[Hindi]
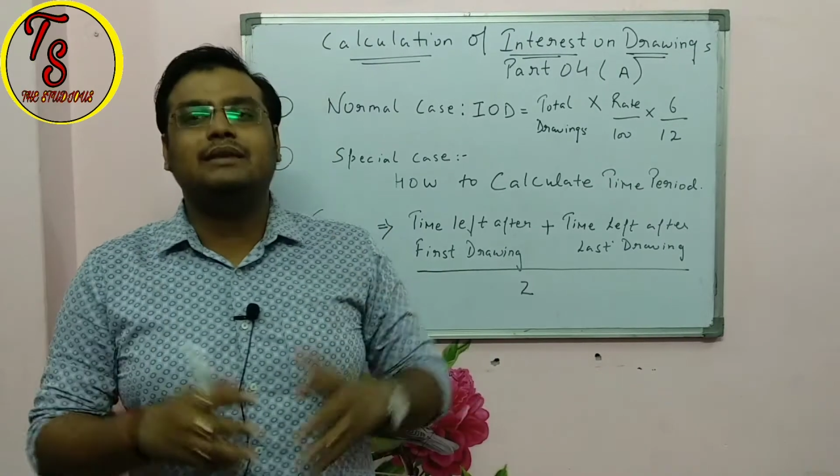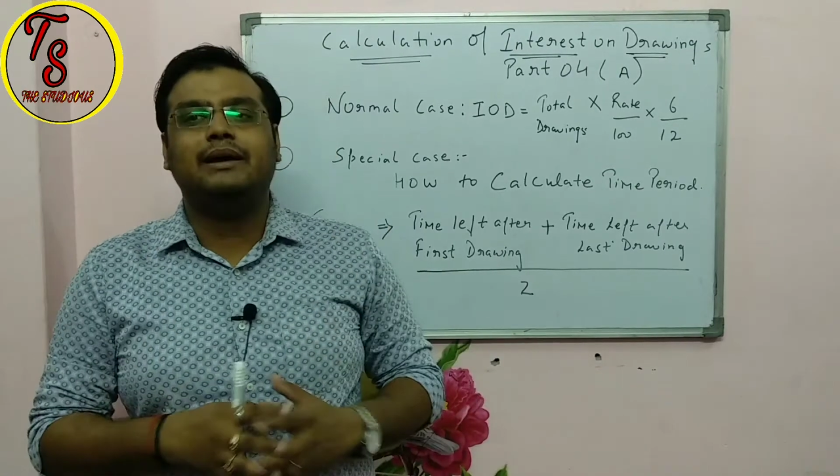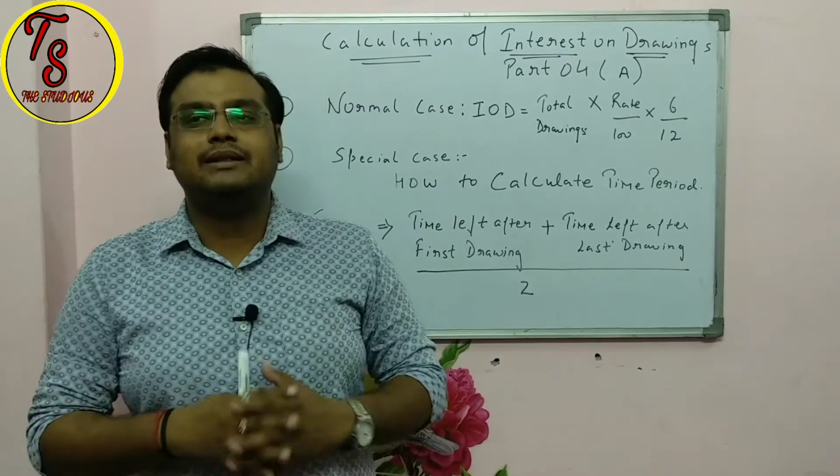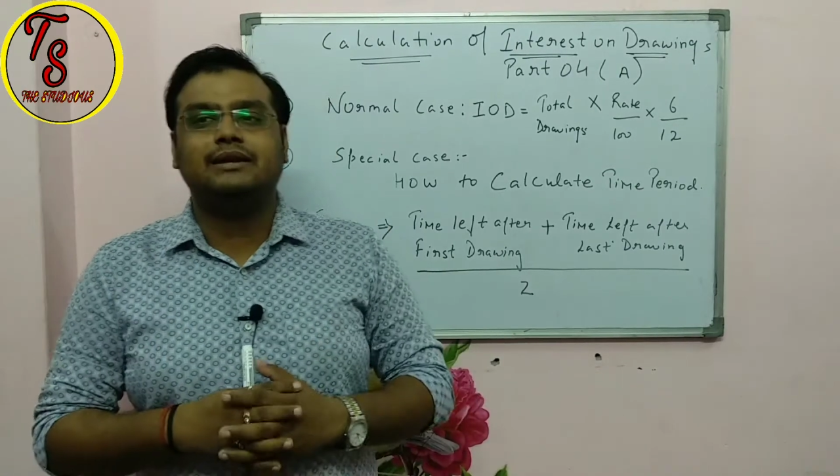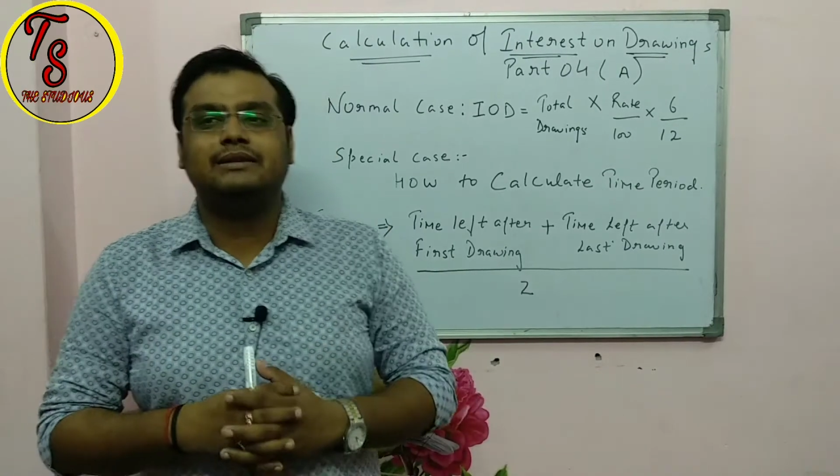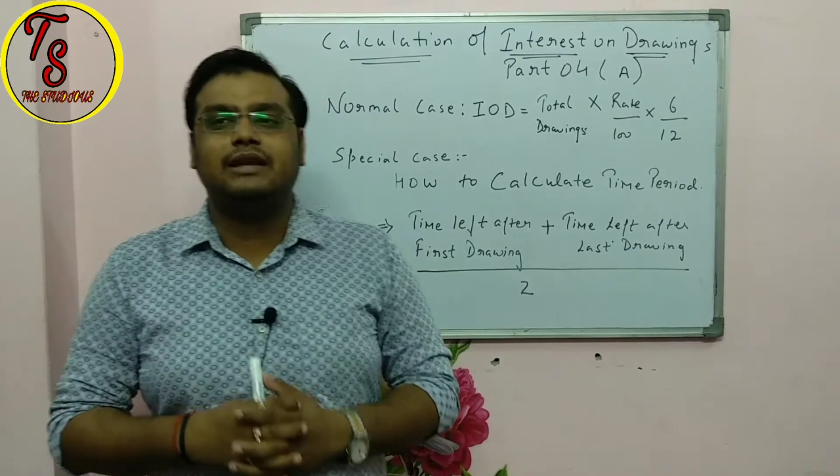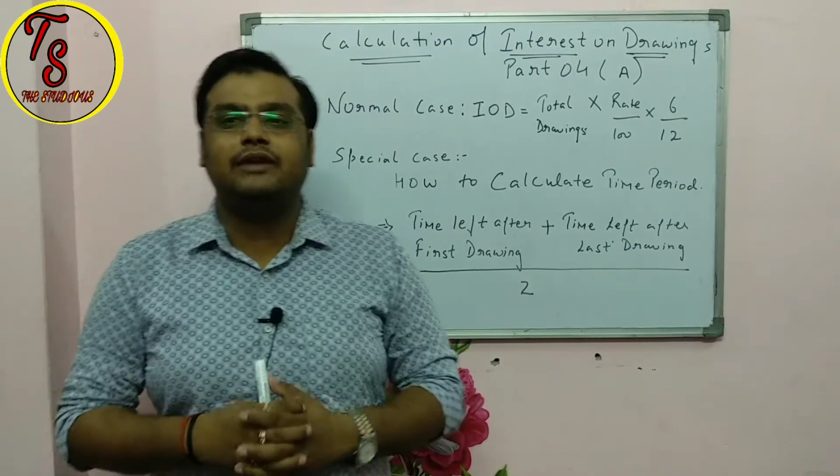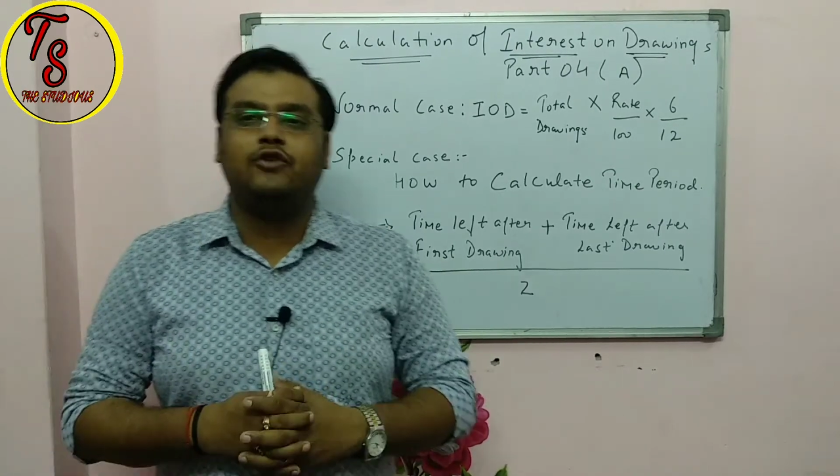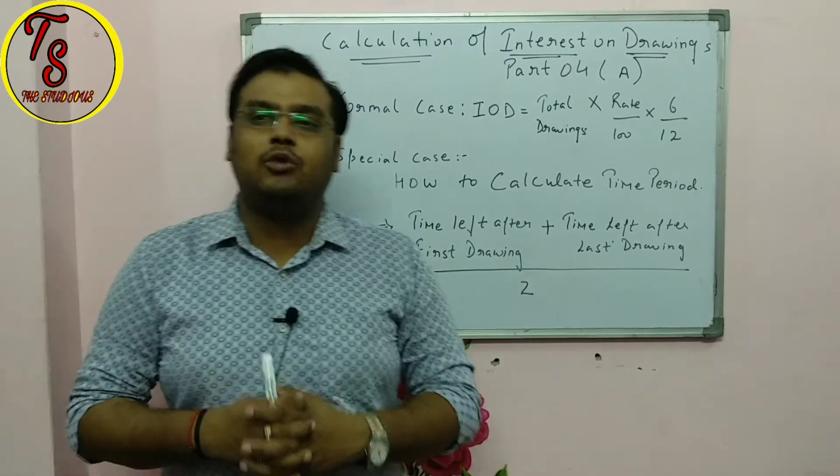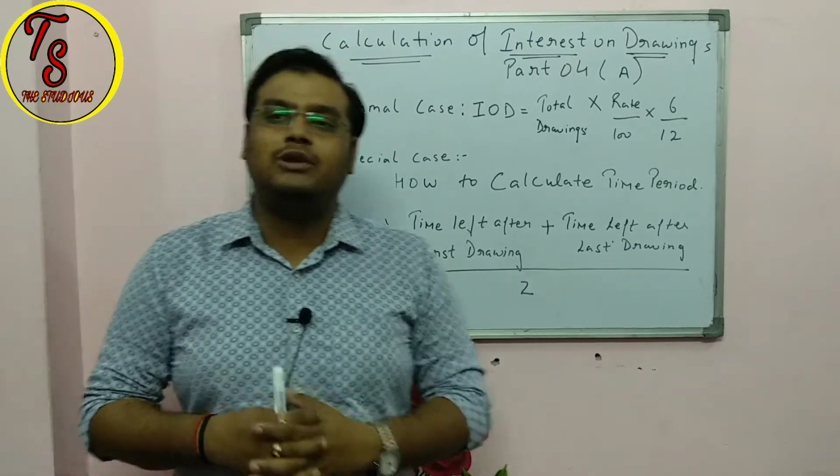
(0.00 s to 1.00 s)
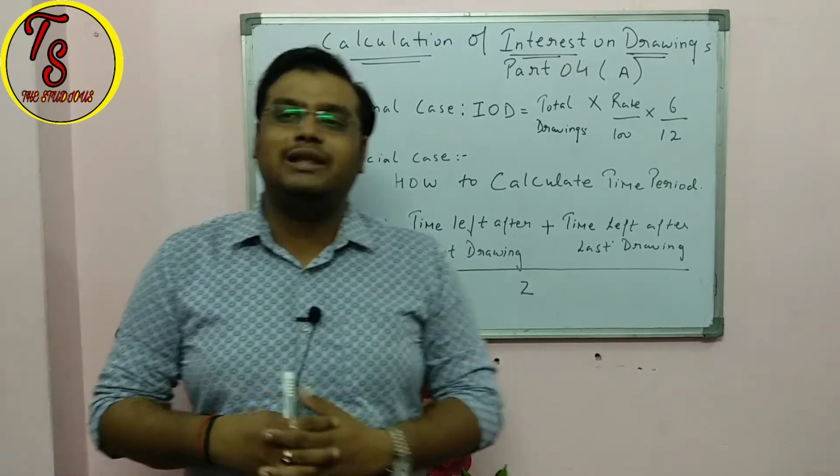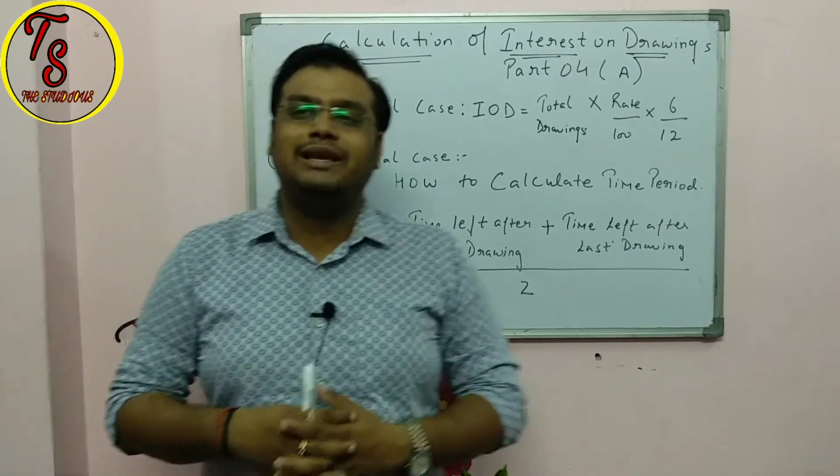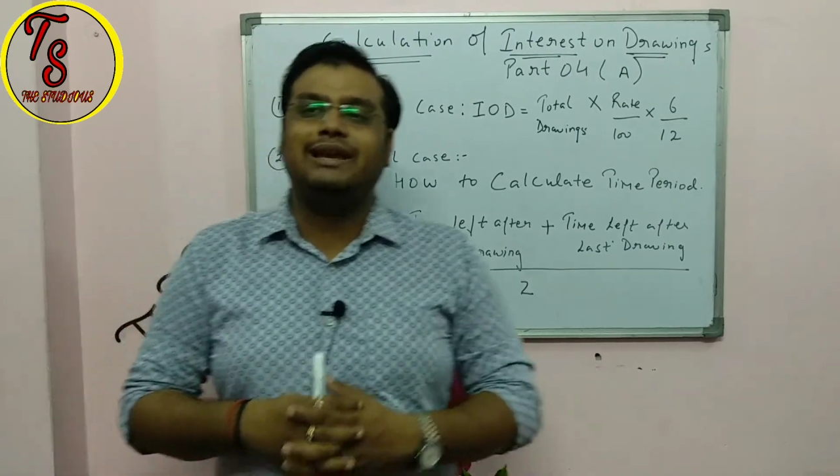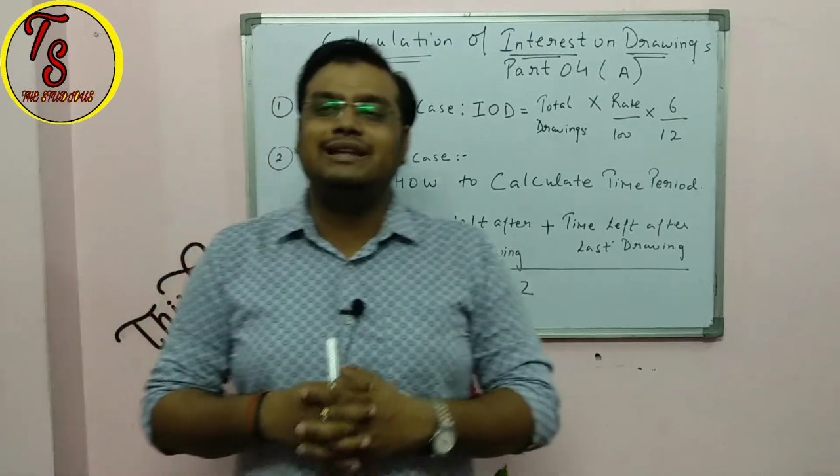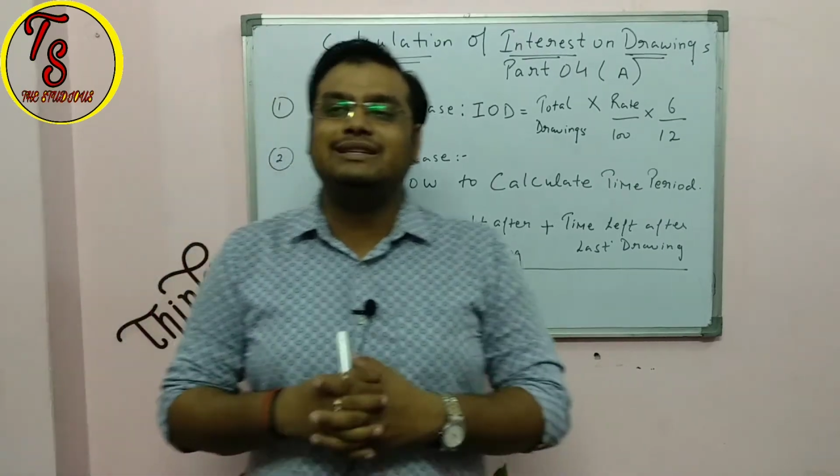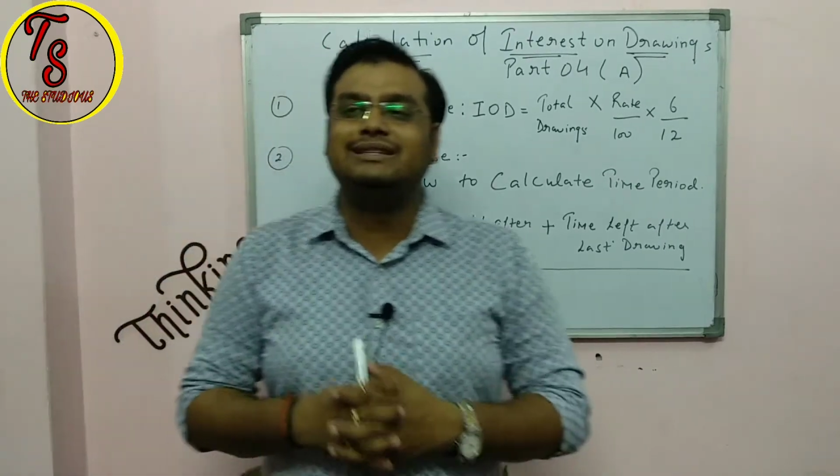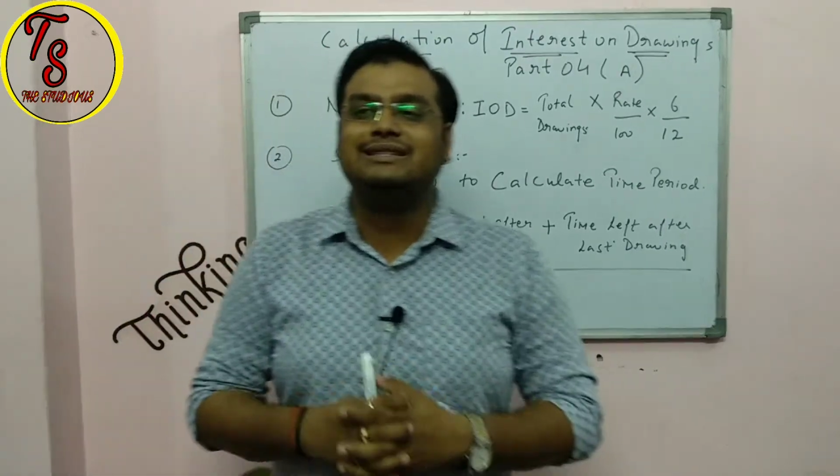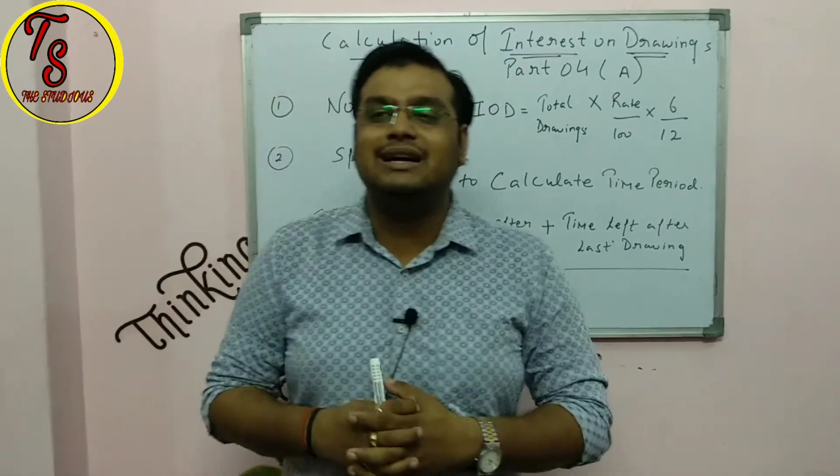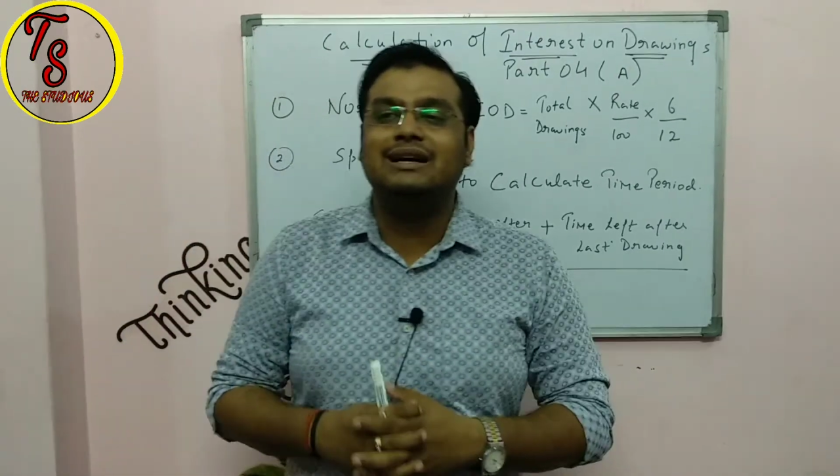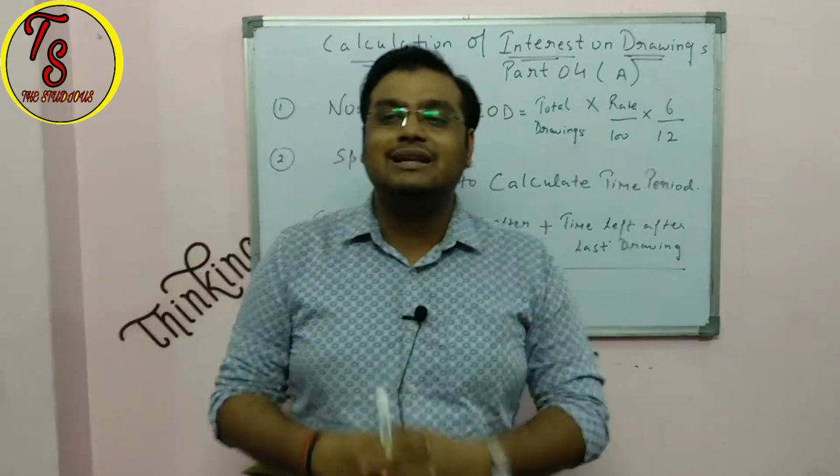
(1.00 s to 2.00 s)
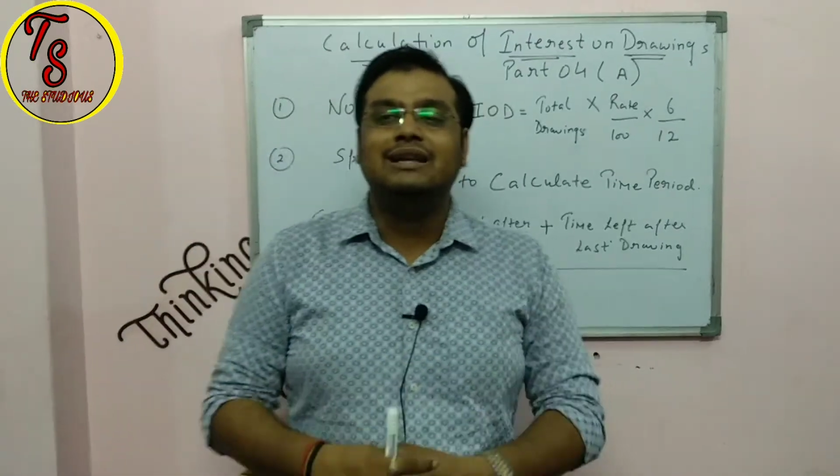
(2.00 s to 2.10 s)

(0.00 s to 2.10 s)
की बात करते हैं फॉर्मूला देख लीजिए इसका